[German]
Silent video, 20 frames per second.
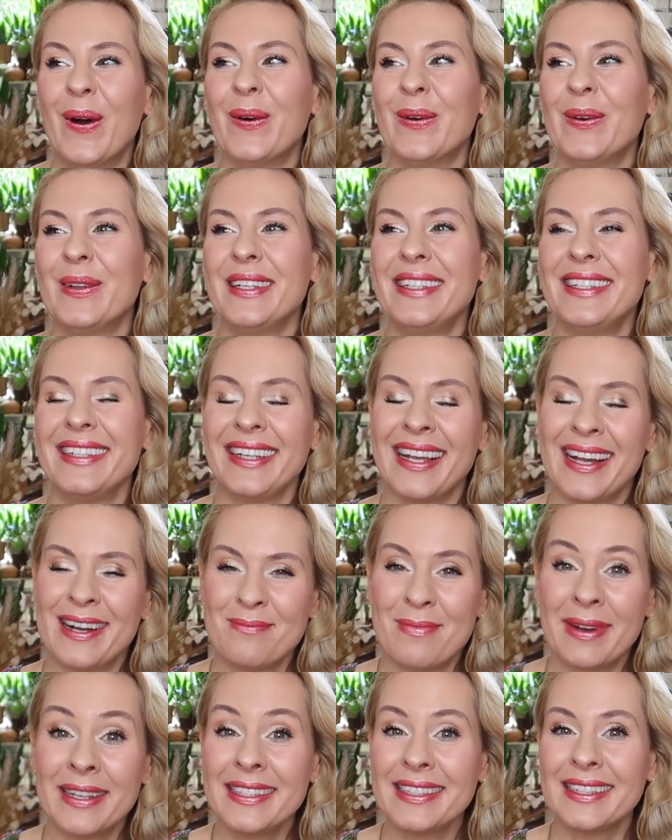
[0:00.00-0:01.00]
Und
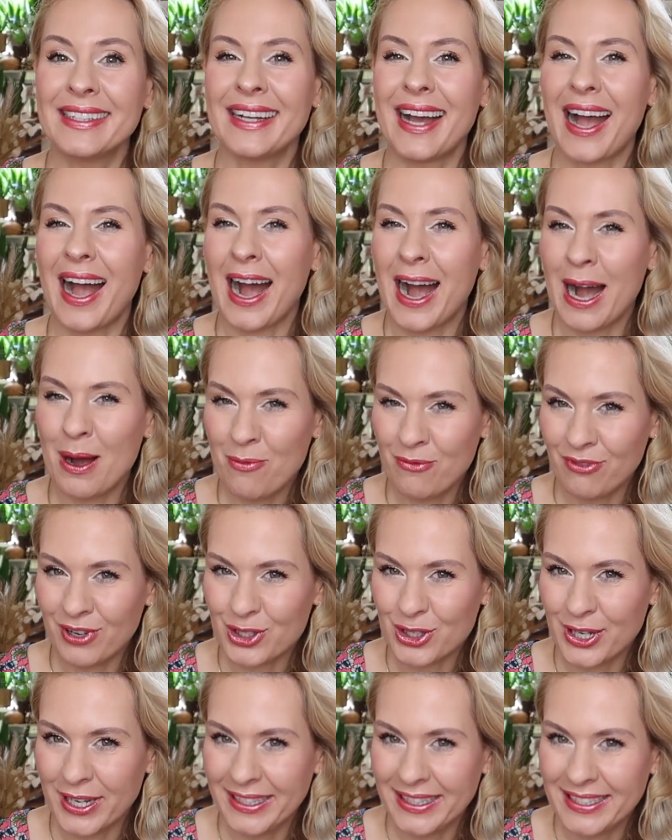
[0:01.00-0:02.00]
ja, manche haben
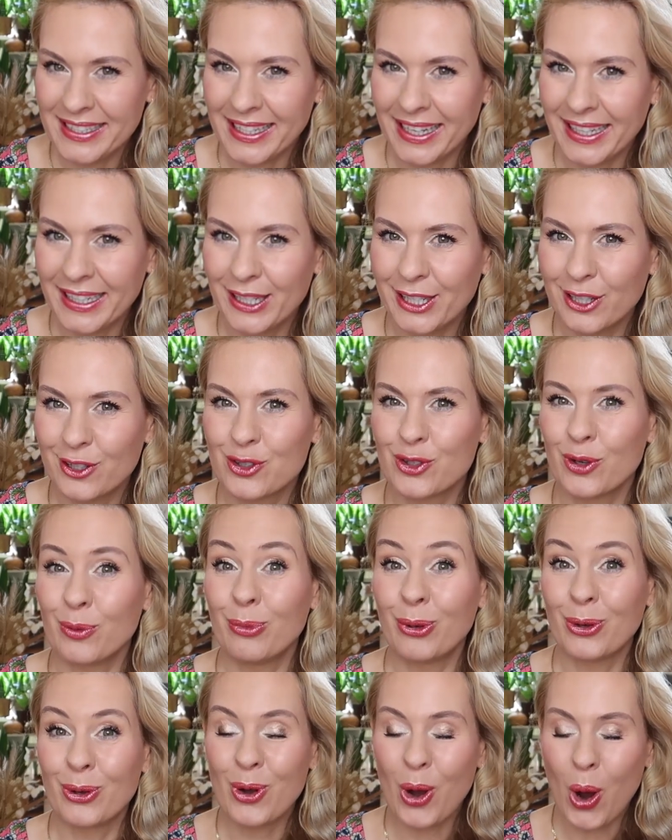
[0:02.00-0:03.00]
wahrscheinlich die Ringe jetzt
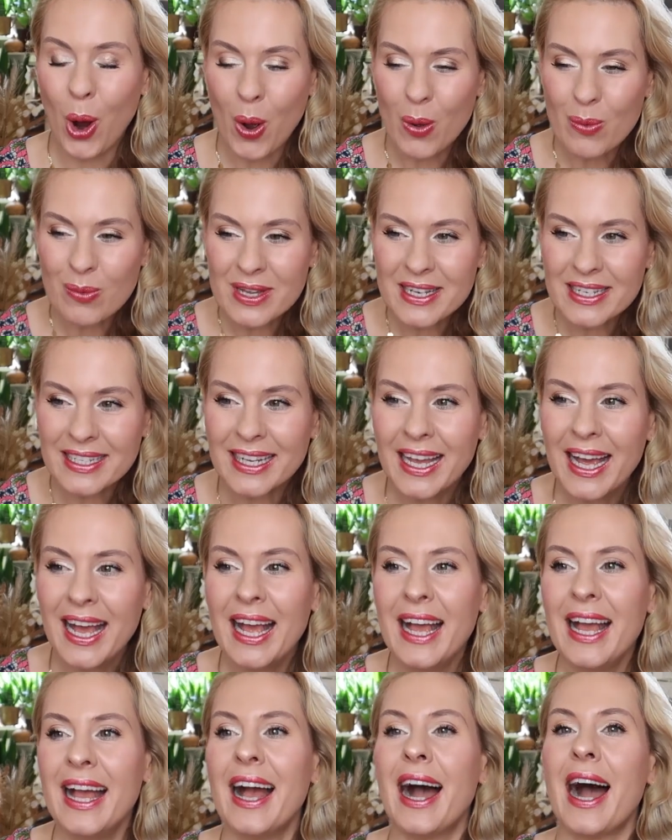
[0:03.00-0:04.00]
schon bekommen.
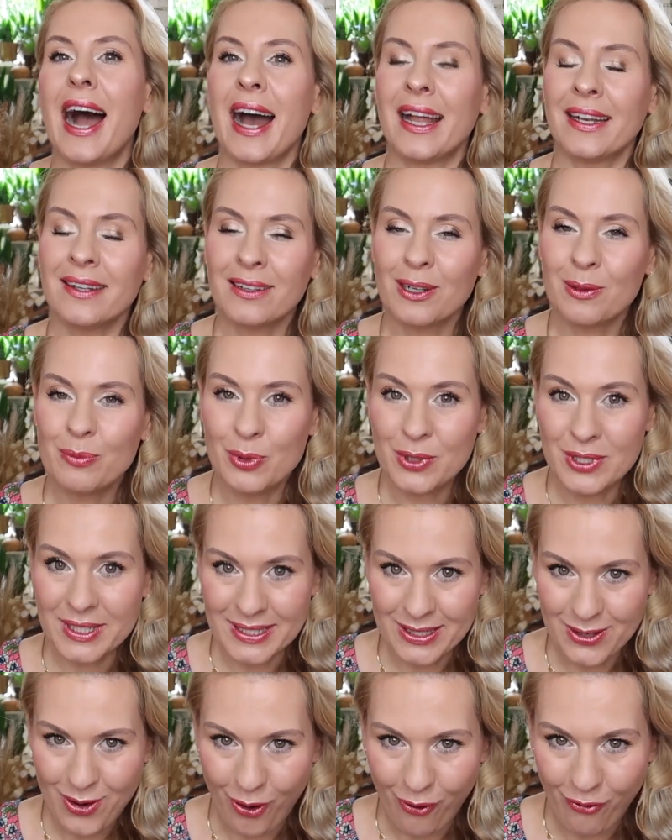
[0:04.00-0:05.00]
Andere
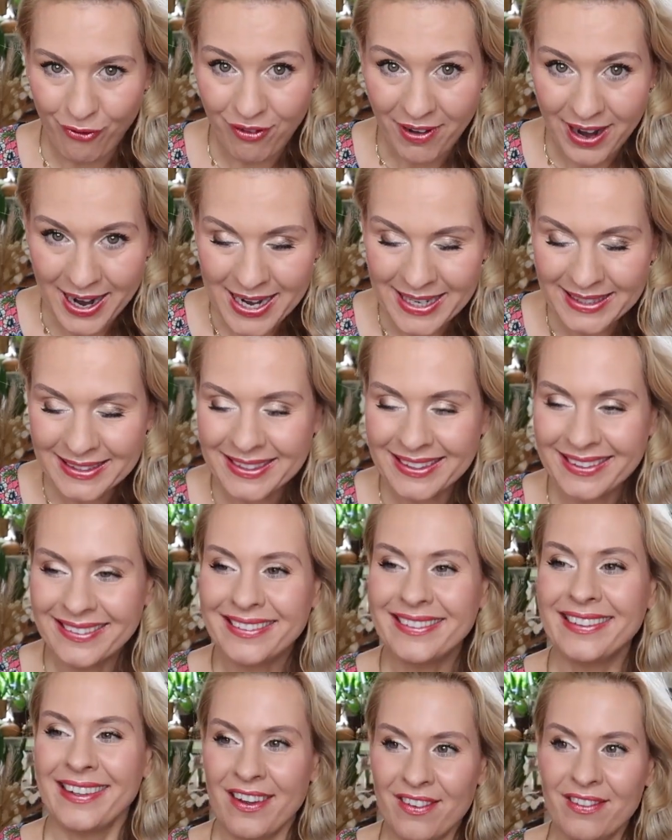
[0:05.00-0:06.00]
müssen noch
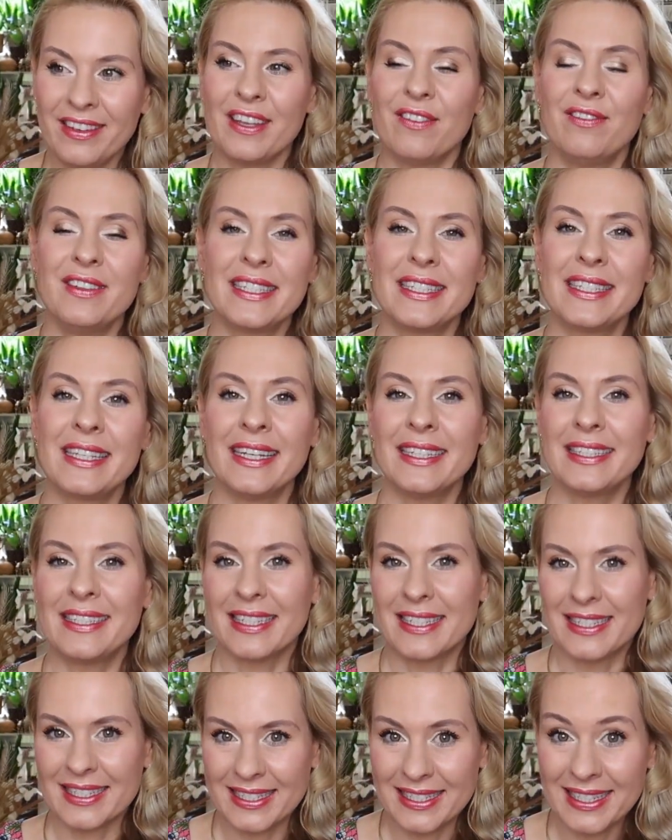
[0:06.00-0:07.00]
warten. Ne? Ihr wisst ja,
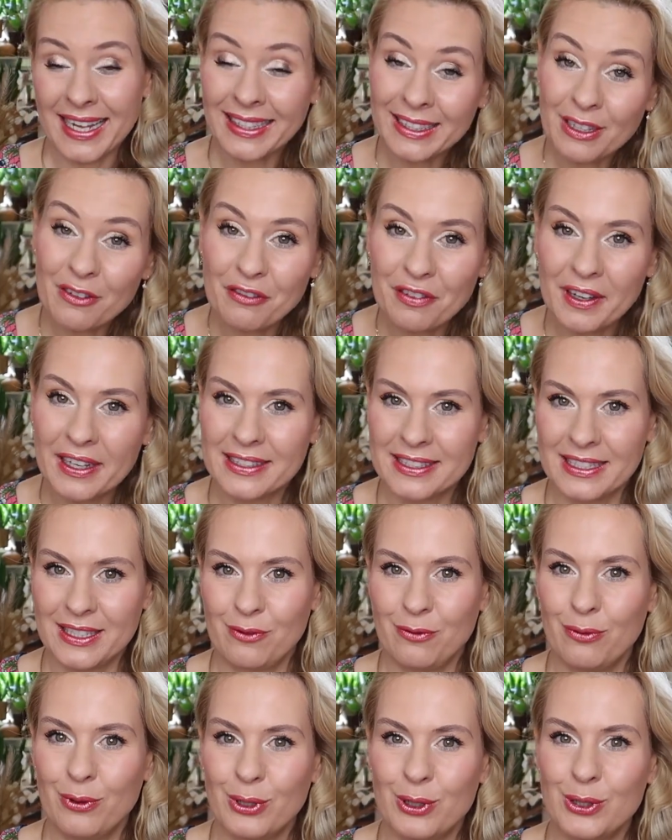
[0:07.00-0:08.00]
dass das
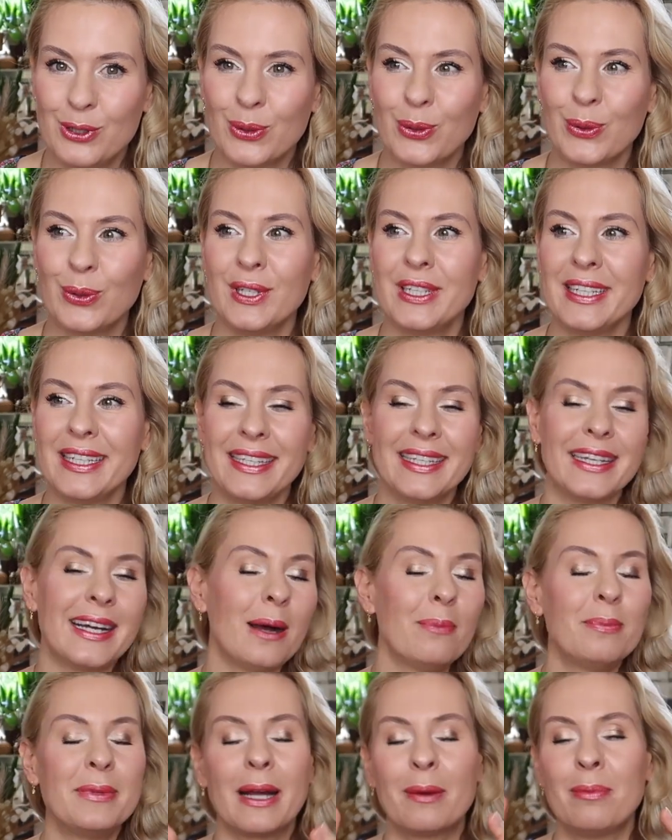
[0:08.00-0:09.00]
angefertigt wird und
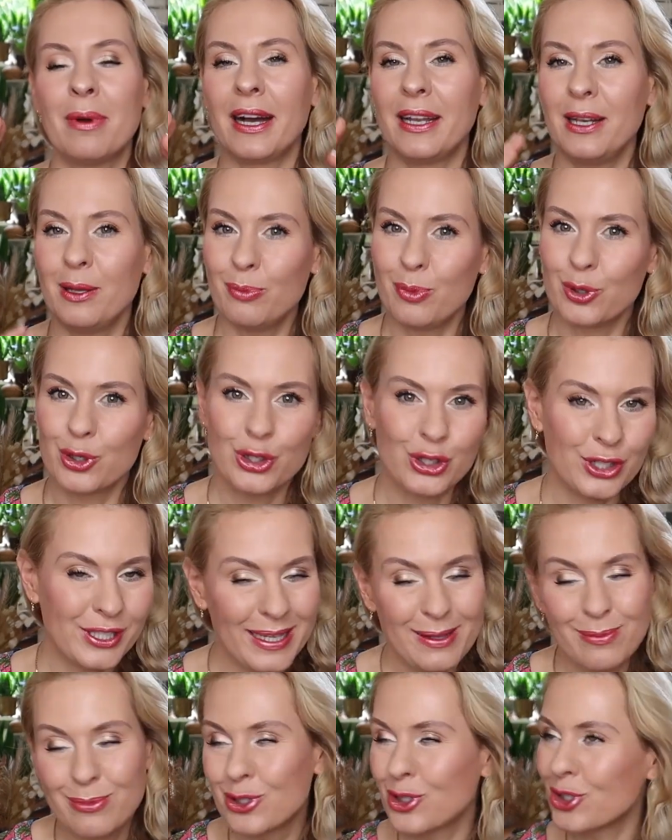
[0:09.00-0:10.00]
ihr habt aber alle
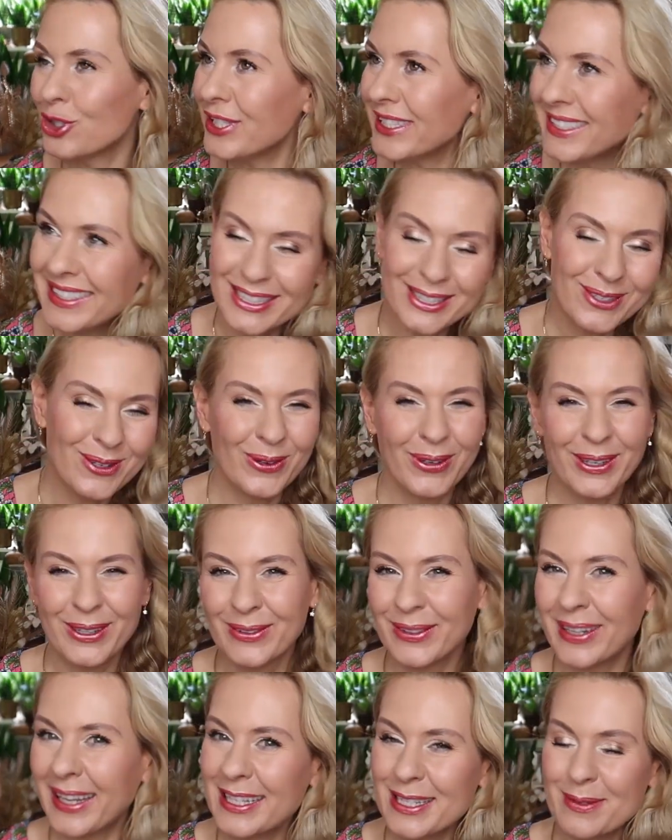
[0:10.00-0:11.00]

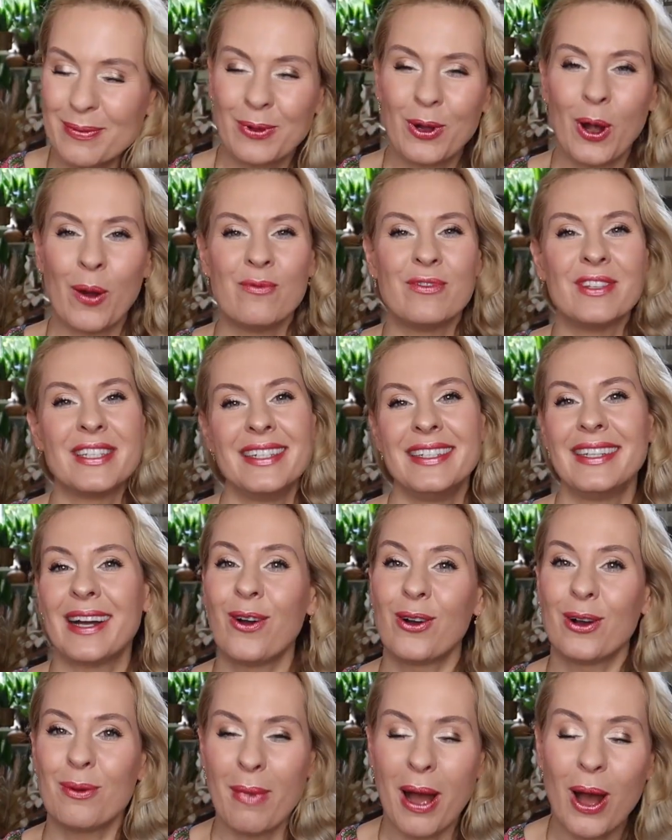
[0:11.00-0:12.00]
Bestellbestätigungen und alles bekommen. Wir sind
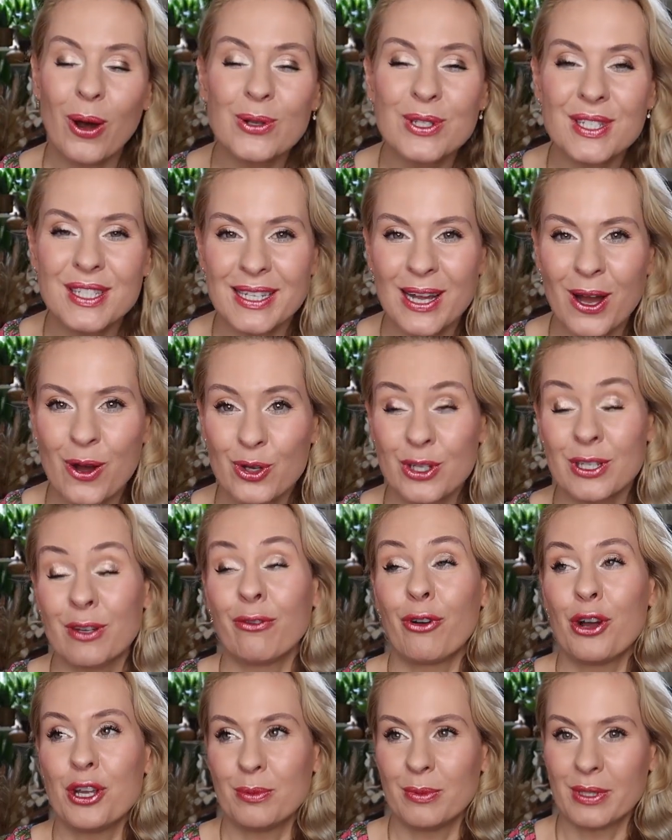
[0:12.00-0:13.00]
ja auch im Austausch, da
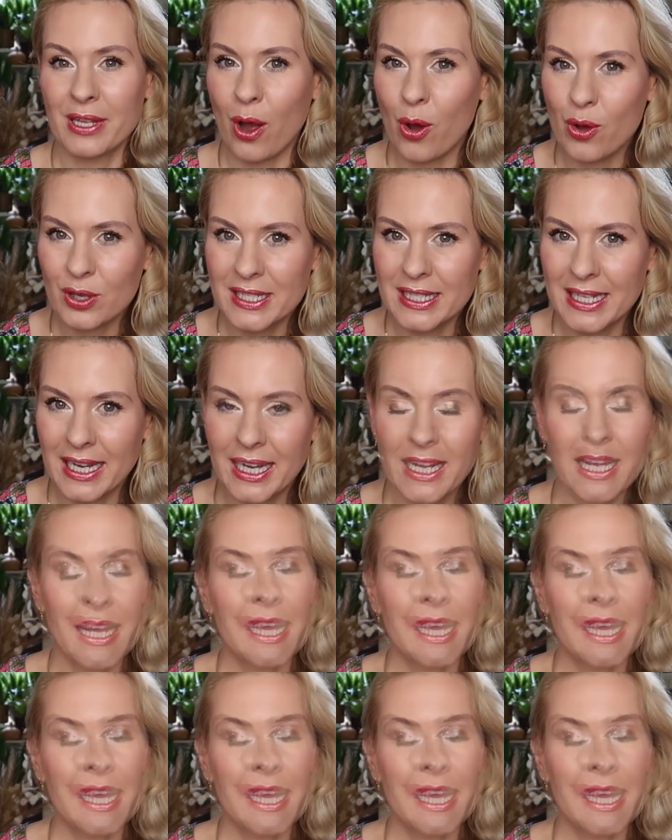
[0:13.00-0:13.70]
freue ich mich auch sehr.